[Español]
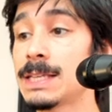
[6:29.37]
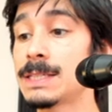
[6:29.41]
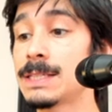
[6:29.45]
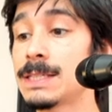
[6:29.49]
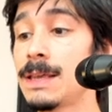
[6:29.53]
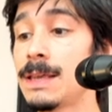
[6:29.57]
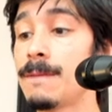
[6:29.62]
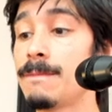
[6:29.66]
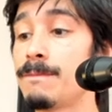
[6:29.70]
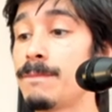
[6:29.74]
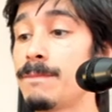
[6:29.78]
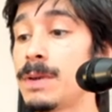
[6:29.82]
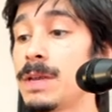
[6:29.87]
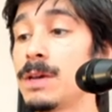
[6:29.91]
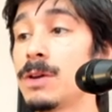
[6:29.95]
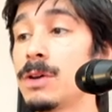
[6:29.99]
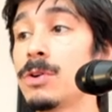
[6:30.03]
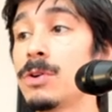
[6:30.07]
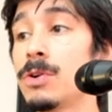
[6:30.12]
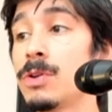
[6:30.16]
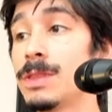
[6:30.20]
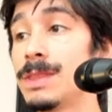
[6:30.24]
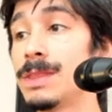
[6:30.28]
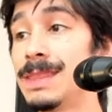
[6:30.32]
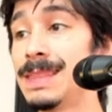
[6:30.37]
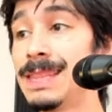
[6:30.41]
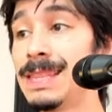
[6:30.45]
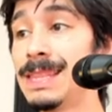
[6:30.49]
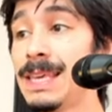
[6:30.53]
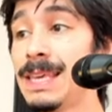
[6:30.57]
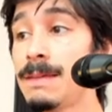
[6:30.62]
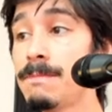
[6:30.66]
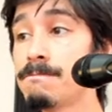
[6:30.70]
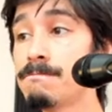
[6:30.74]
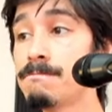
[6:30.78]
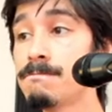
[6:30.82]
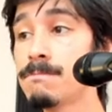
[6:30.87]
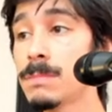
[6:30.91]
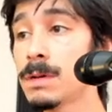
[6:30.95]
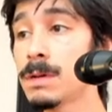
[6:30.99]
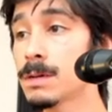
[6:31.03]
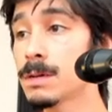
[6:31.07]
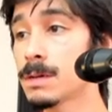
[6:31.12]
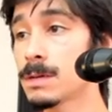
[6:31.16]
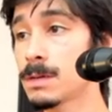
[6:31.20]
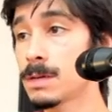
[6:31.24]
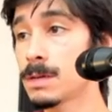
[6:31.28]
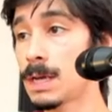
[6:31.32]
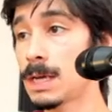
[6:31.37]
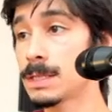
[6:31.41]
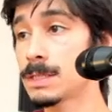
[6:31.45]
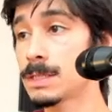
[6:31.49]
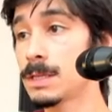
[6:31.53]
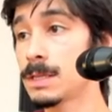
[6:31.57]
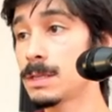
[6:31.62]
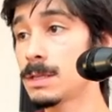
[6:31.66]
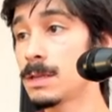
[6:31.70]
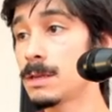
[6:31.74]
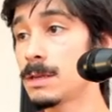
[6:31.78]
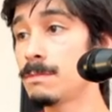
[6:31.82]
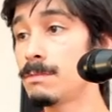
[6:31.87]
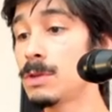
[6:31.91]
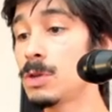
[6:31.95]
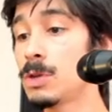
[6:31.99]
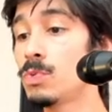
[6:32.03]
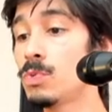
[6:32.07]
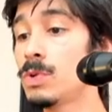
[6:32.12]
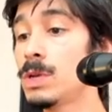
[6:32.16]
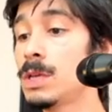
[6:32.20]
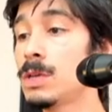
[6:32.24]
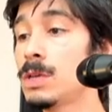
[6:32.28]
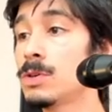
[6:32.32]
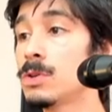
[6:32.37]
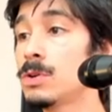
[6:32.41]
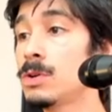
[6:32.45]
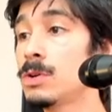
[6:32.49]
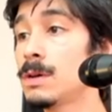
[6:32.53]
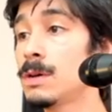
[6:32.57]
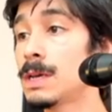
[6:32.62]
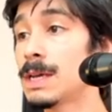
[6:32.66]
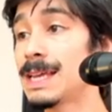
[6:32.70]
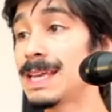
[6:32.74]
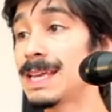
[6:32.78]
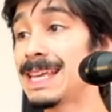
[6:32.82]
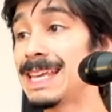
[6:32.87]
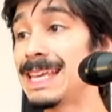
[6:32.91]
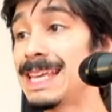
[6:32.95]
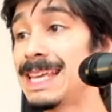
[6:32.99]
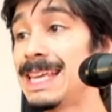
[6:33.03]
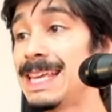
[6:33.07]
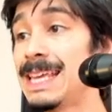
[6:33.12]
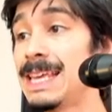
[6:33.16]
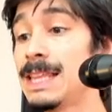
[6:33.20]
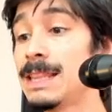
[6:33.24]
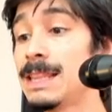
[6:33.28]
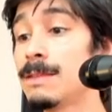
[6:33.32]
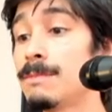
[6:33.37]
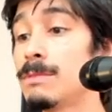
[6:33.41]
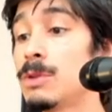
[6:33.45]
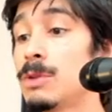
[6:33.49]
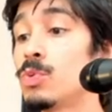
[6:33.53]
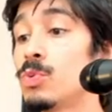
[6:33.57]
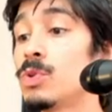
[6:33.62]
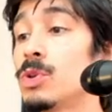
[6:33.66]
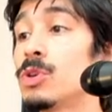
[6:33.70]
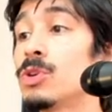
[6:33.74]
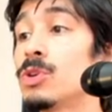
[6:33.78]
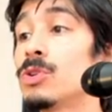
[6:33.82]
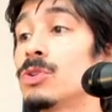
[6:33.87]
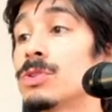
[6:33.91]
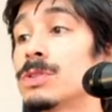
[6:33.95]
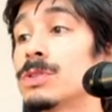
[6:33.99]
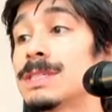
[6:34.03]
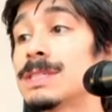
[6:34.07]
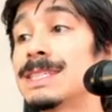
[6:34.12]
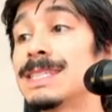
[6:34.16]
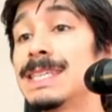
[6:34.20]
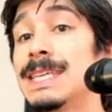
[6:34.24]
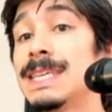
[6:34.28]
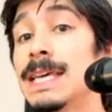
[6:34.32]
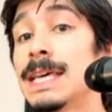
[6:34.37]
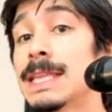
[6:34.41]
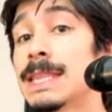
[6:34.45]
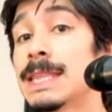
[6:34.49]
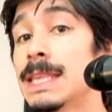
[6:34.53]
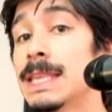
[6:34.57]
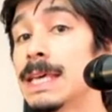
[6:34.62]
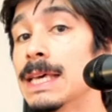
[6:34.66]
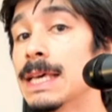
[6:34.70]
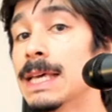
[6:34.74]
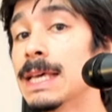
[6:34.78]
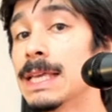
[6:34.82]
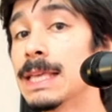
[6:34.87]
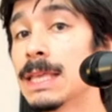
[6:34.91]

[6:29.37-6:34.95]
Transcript: siempre dim, así de disminuido, y disminuido 7.